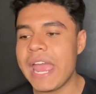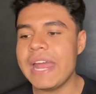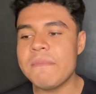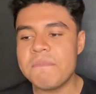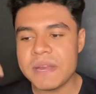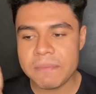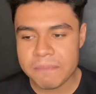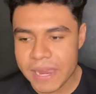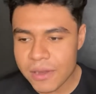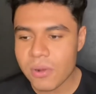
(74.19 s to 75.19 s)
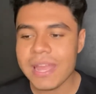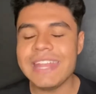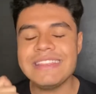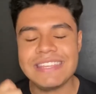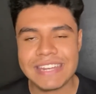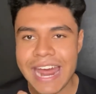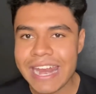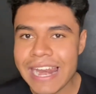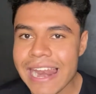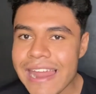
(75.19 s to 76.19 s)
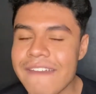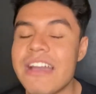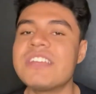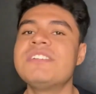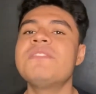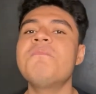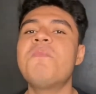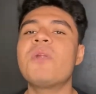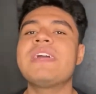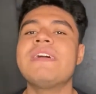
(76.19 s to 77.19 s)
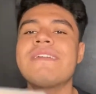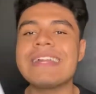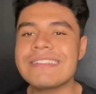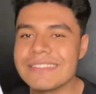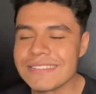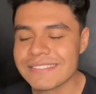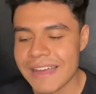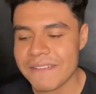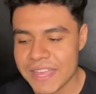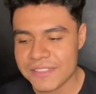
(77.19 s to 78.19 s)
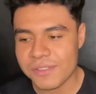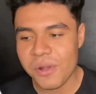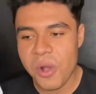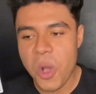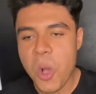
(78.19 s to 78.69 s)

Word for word: el primero en tirar la live action porque de verdad que se está viendo